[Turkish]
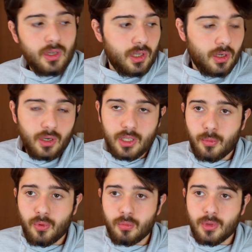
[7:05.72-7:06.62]
ki
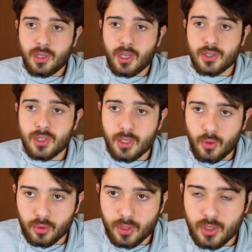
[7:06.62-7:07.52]
Gaddafi hücumların
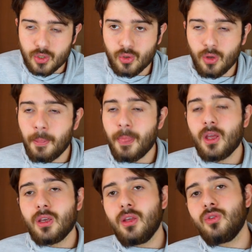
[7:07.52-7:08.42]
gerçekliği ortaya çıkıyor.
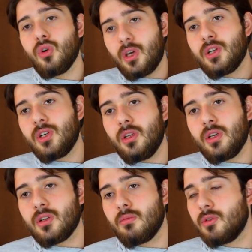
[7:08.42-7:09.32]
E, çok
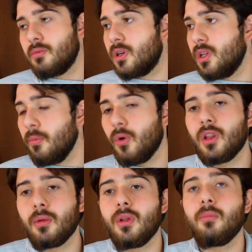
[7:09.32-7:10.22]
gerçekliği yazılmış bir kitap. O
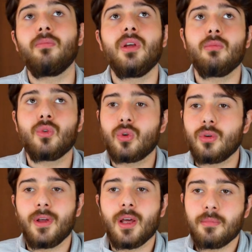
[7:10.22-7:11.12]
anlamda bilim
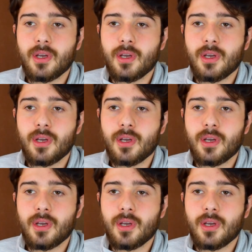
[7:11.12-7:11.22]
kurgu falan